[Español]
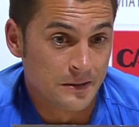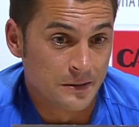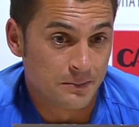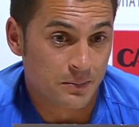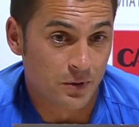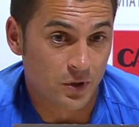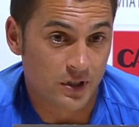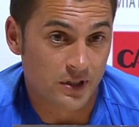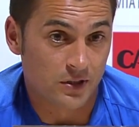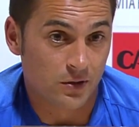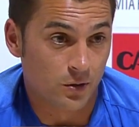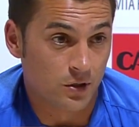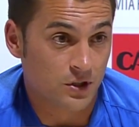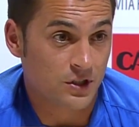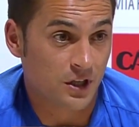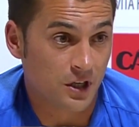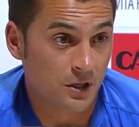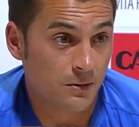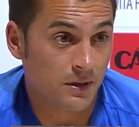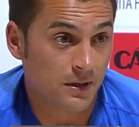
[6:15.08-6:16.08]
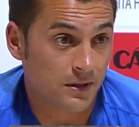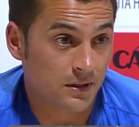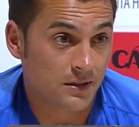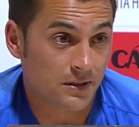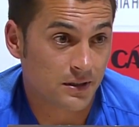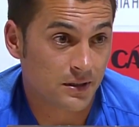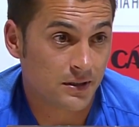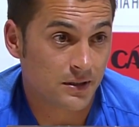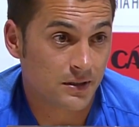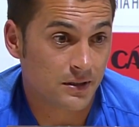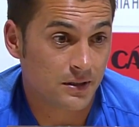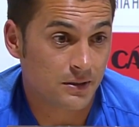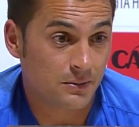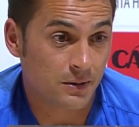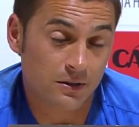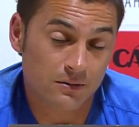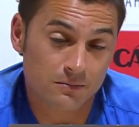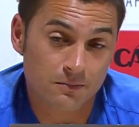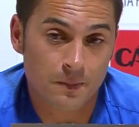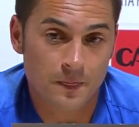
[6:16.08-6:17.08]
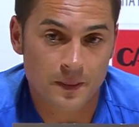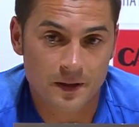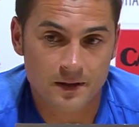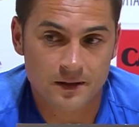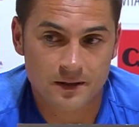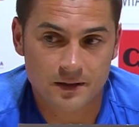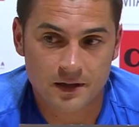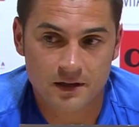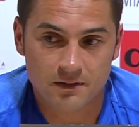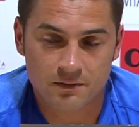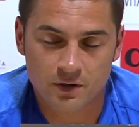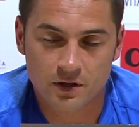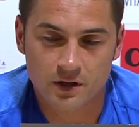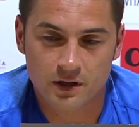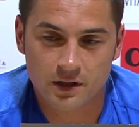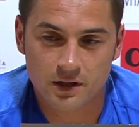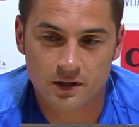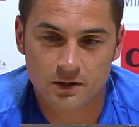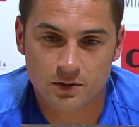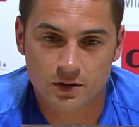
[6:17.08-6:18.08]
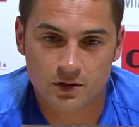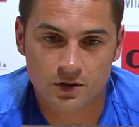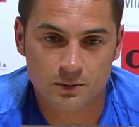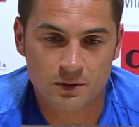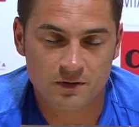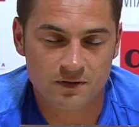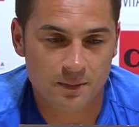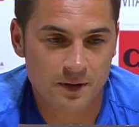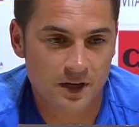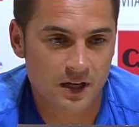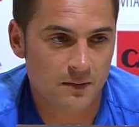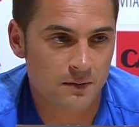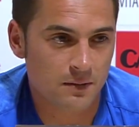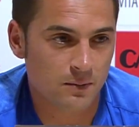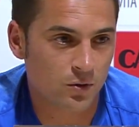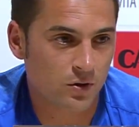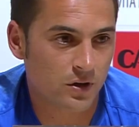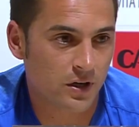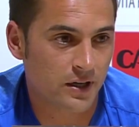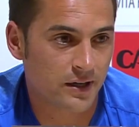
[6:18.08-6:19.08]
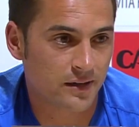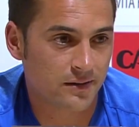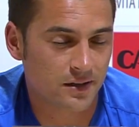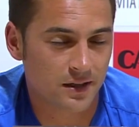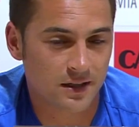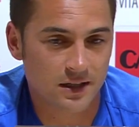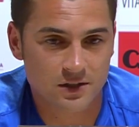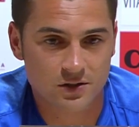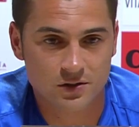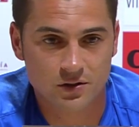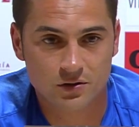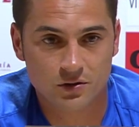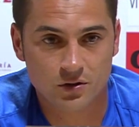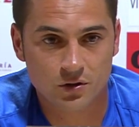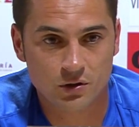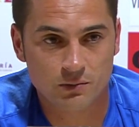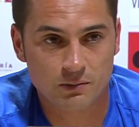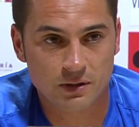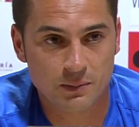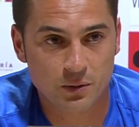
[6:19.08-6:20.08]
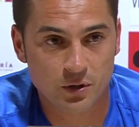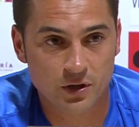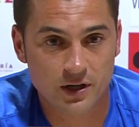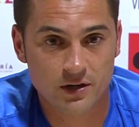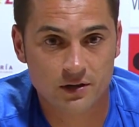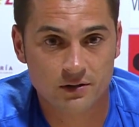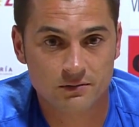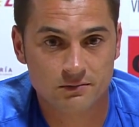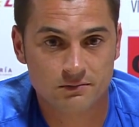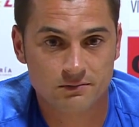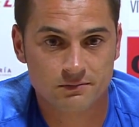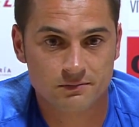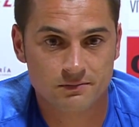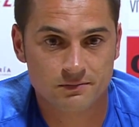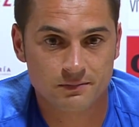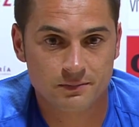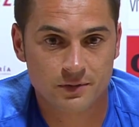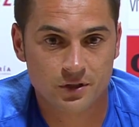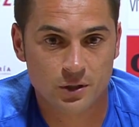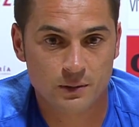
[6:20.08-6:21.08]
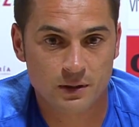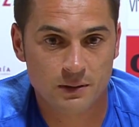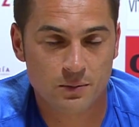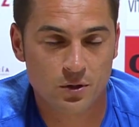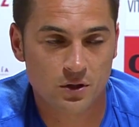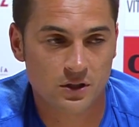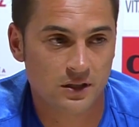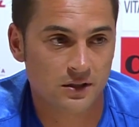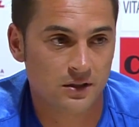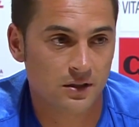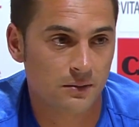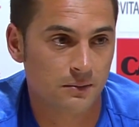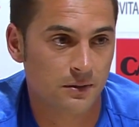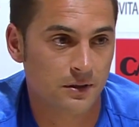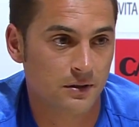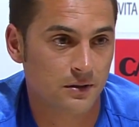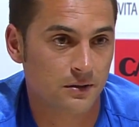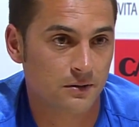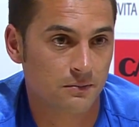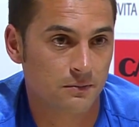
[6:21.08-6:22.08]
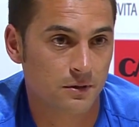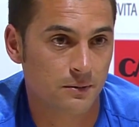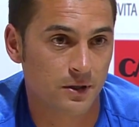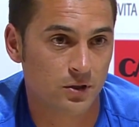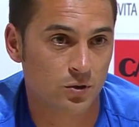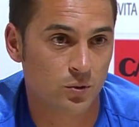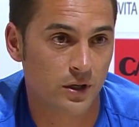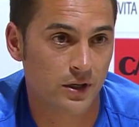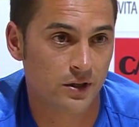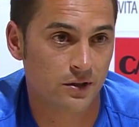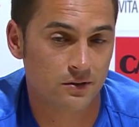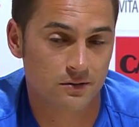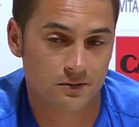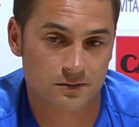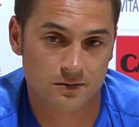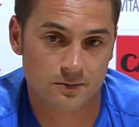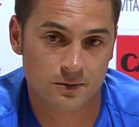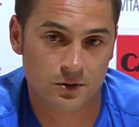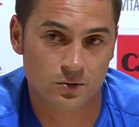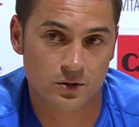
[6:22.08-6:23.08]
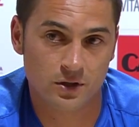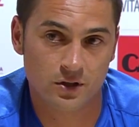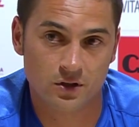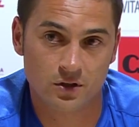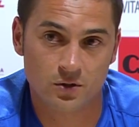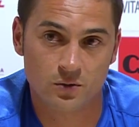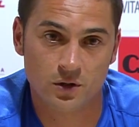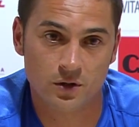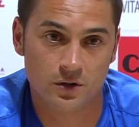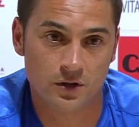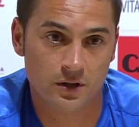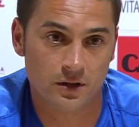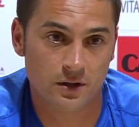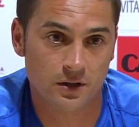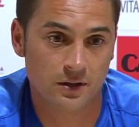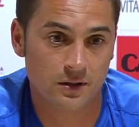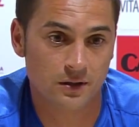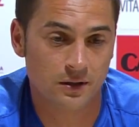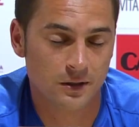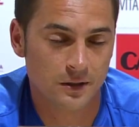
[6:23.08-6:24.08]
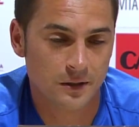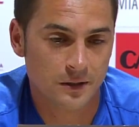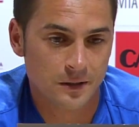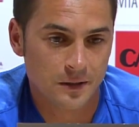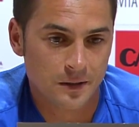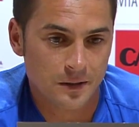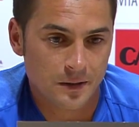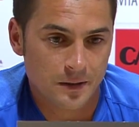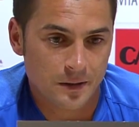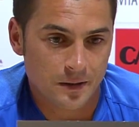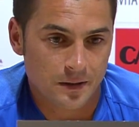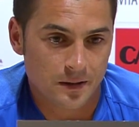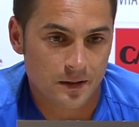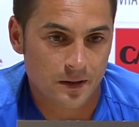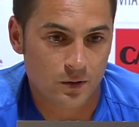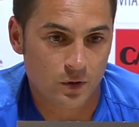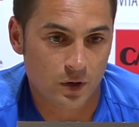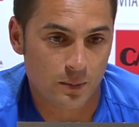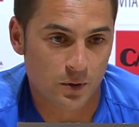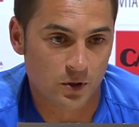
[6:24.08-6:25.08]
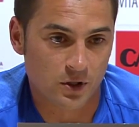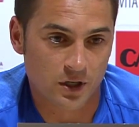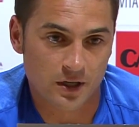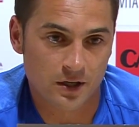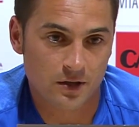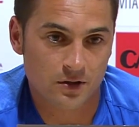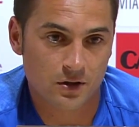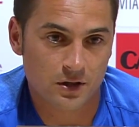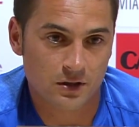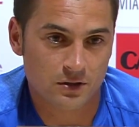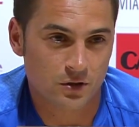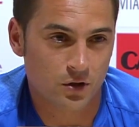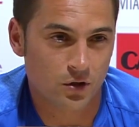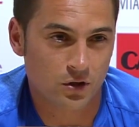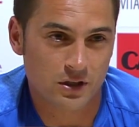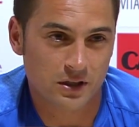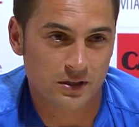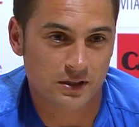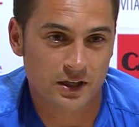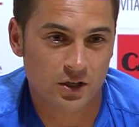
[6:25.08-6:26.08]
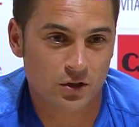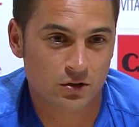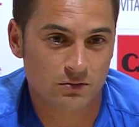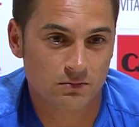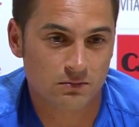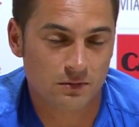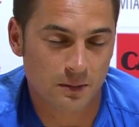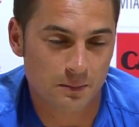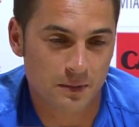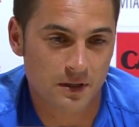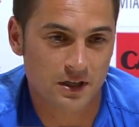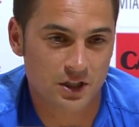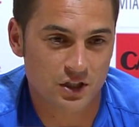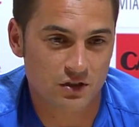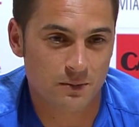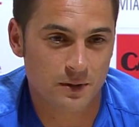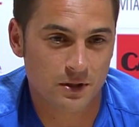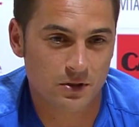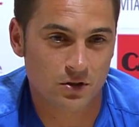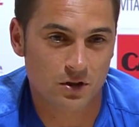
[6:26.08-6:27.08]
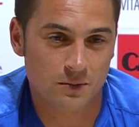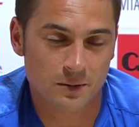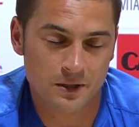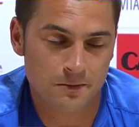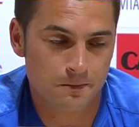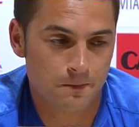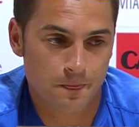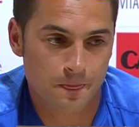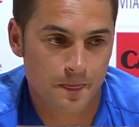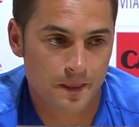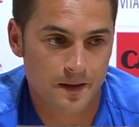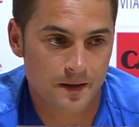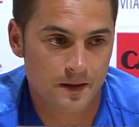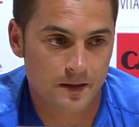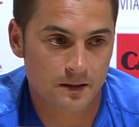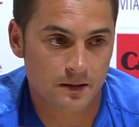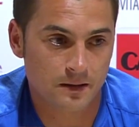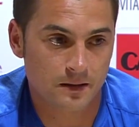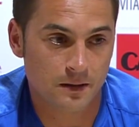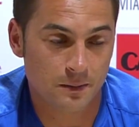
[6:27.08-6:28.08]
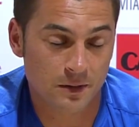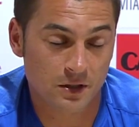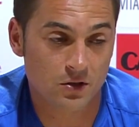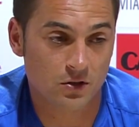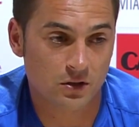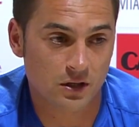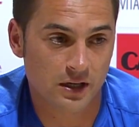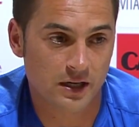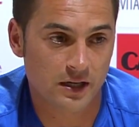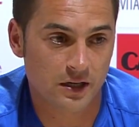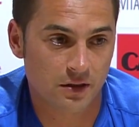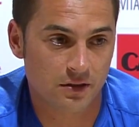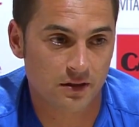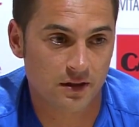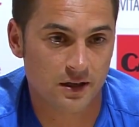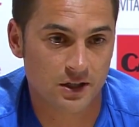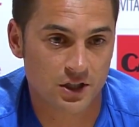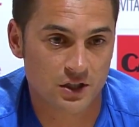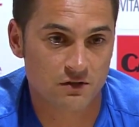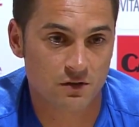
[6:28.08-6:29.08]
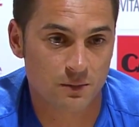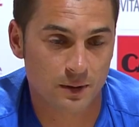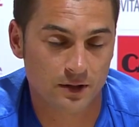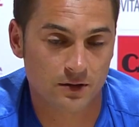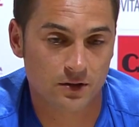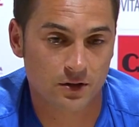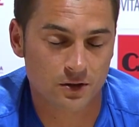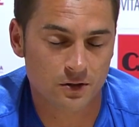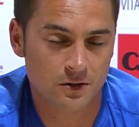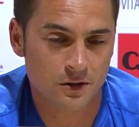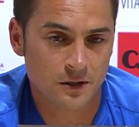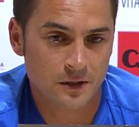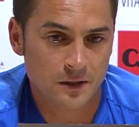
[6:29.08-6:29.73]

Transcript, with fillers: porque todo se iba y bueno, y ahí fue cuando mi familia, mi mujer en este caso, todos me apoyaron, pero lo más importante, mi, mi vestuario, el vestuario de jugadores de, cuerpo técnico, que son los que tiraron también ese momento de mí, y también tengo que agradecerle ese momento, ¿no?